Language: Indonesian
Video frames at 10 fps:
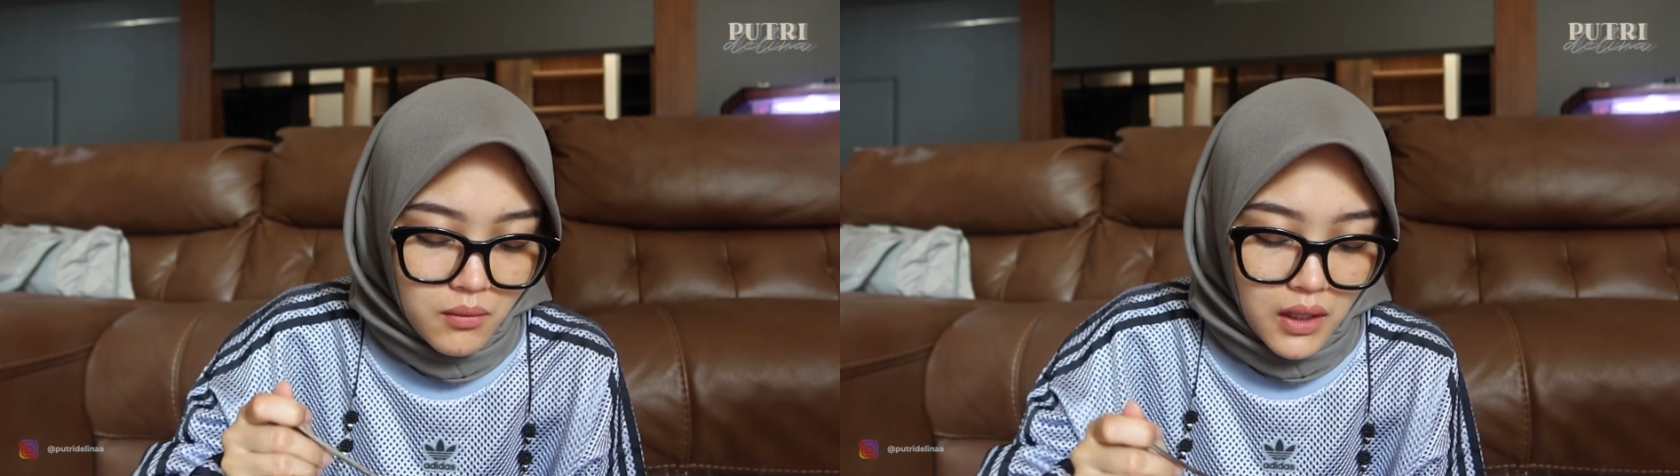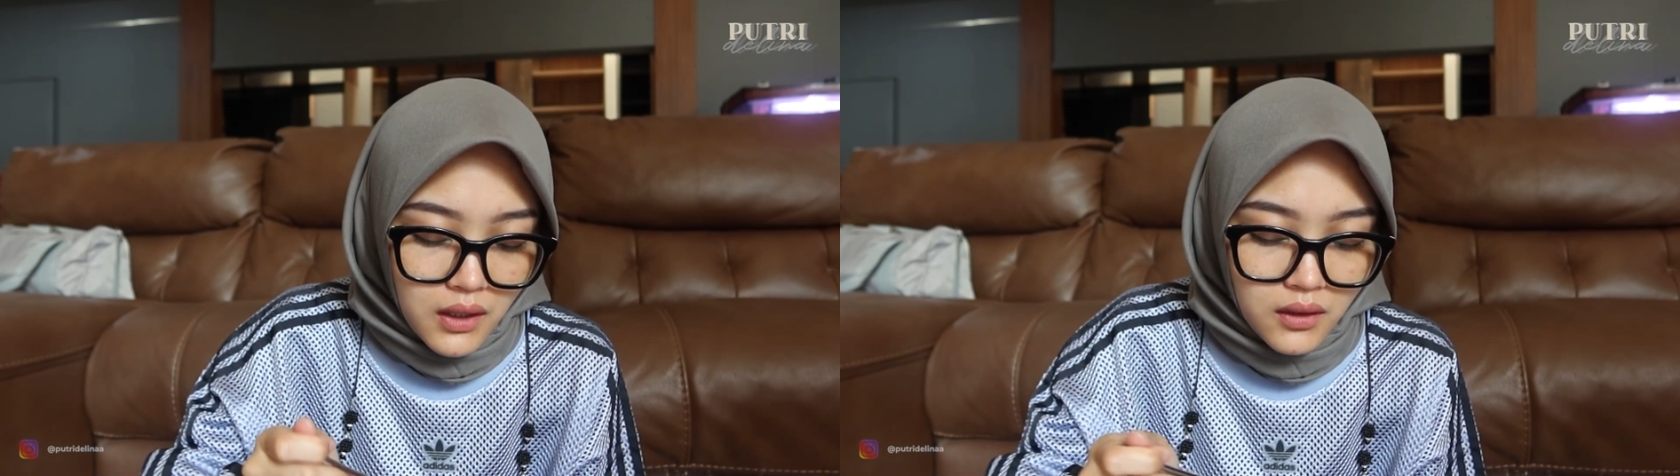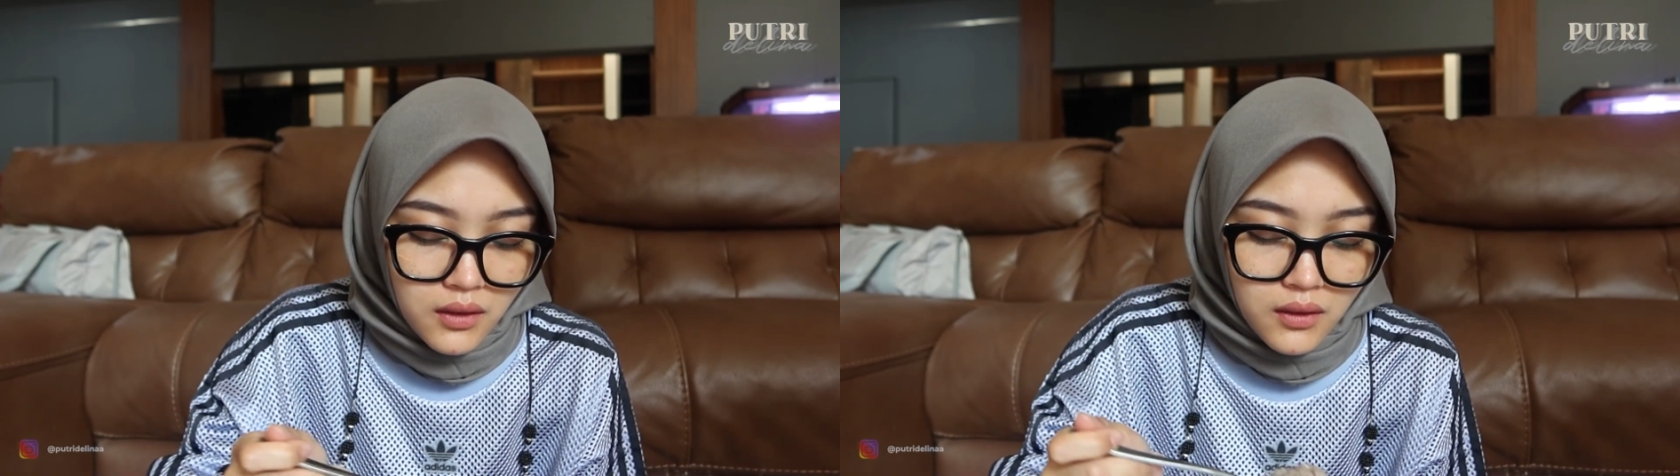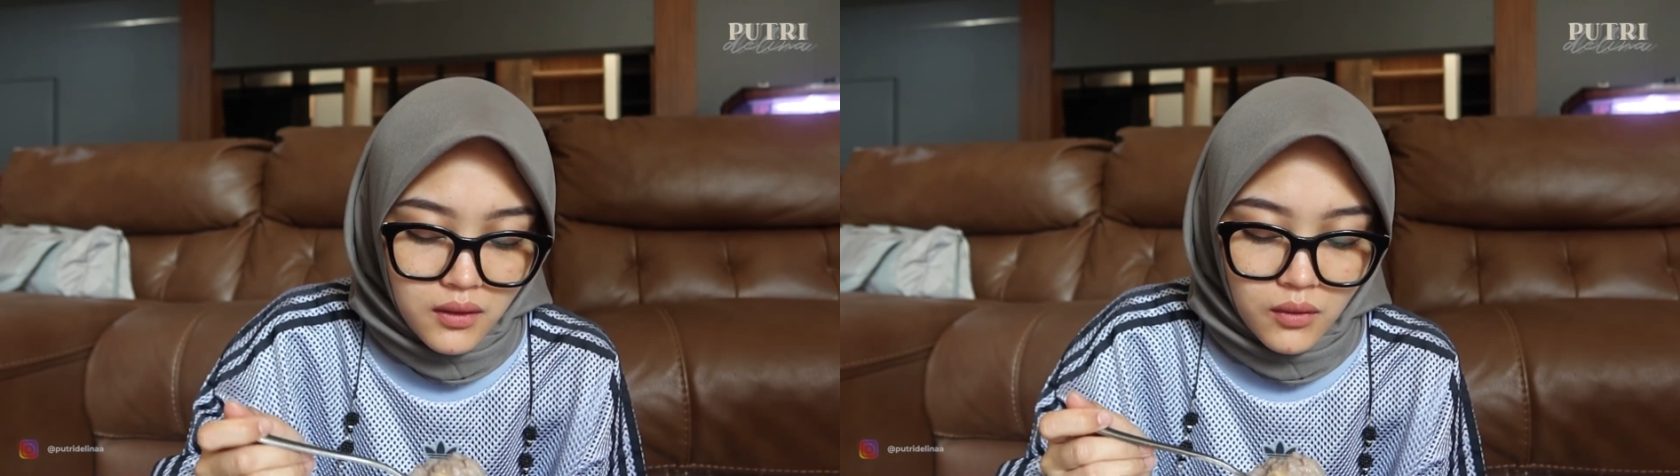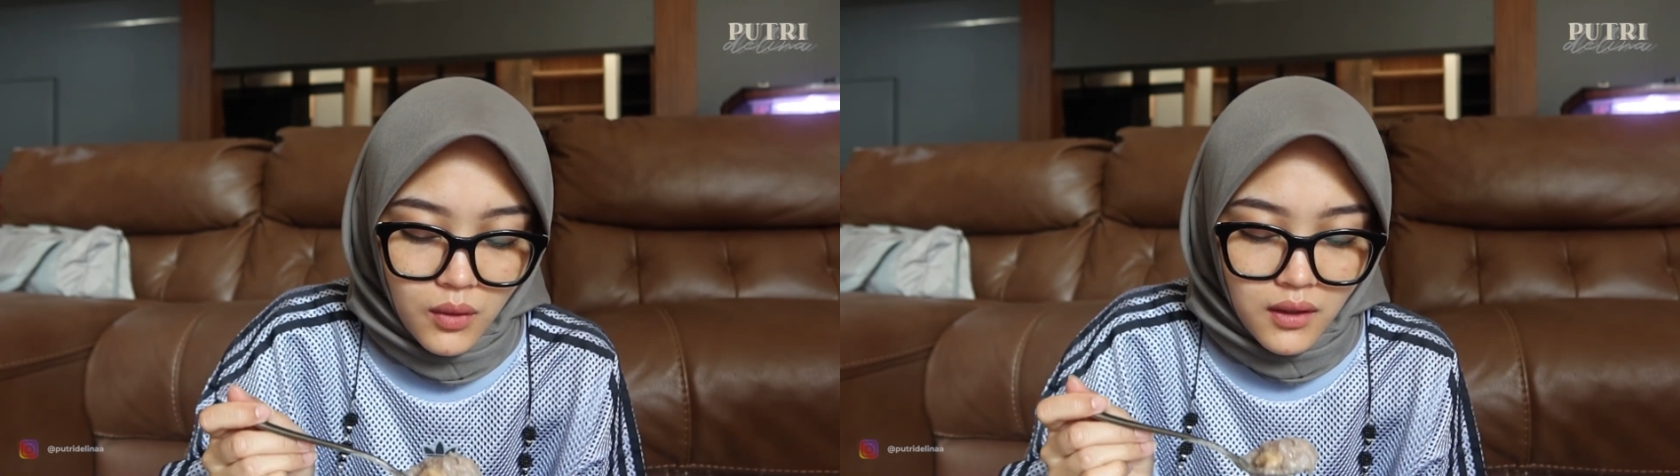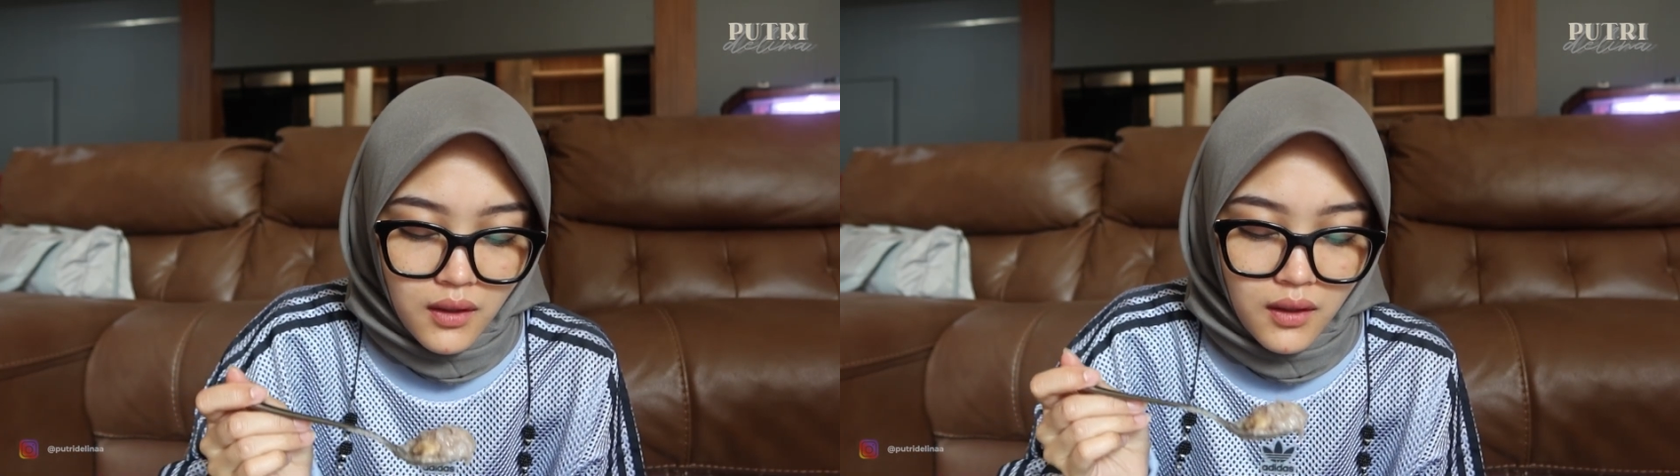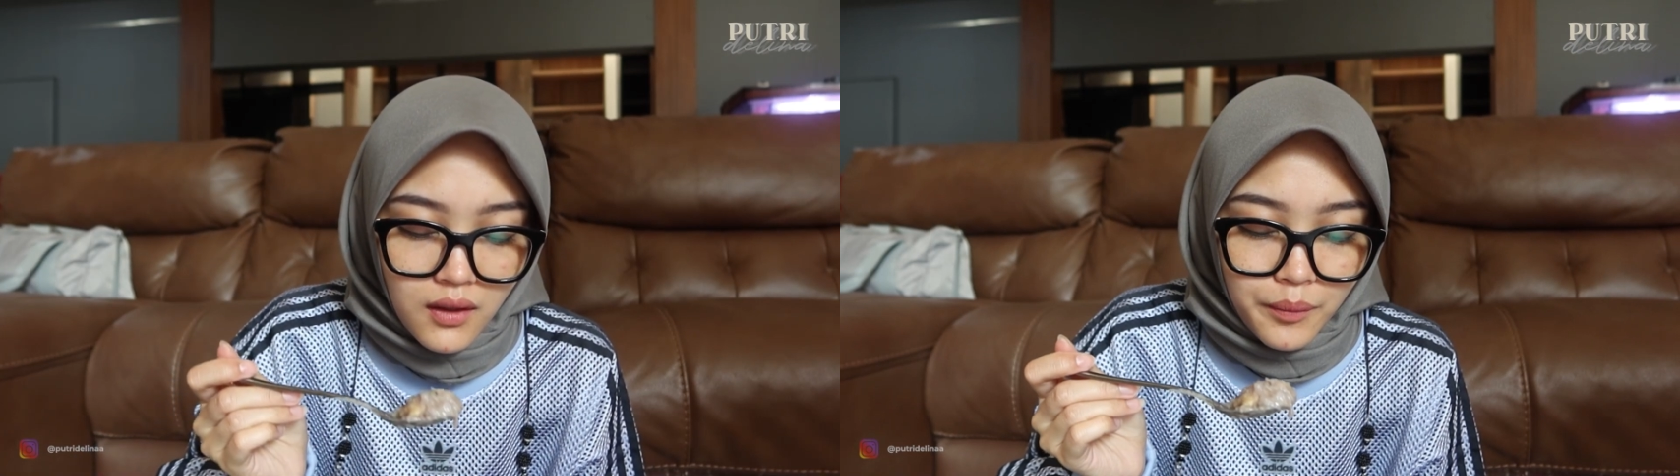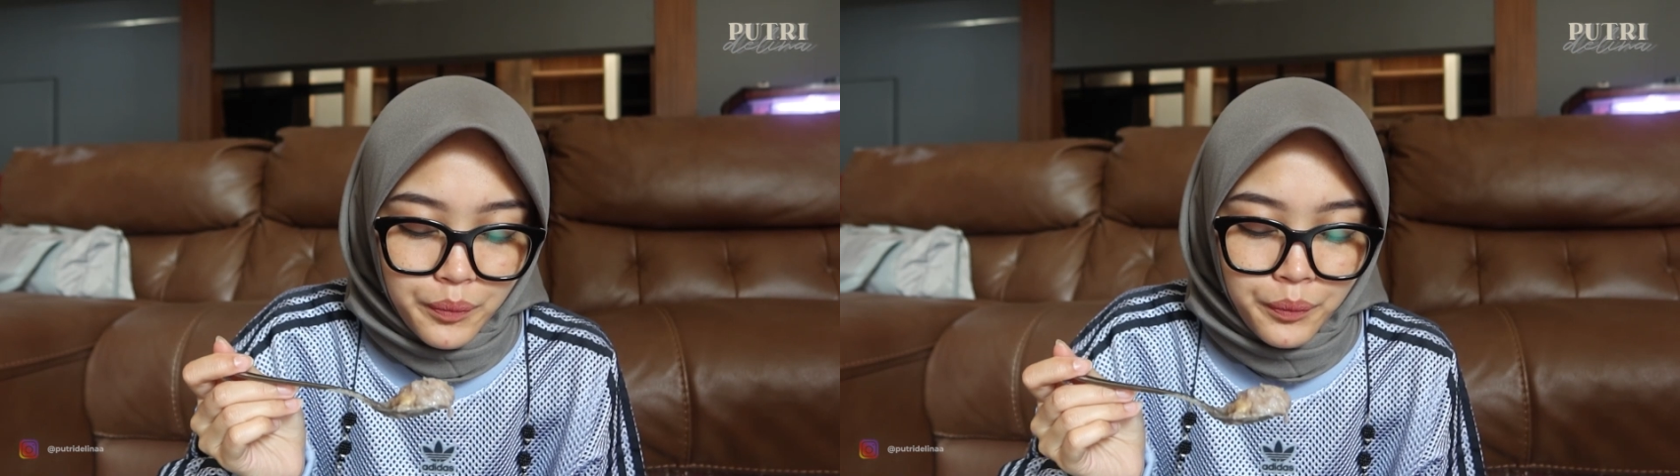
banget warna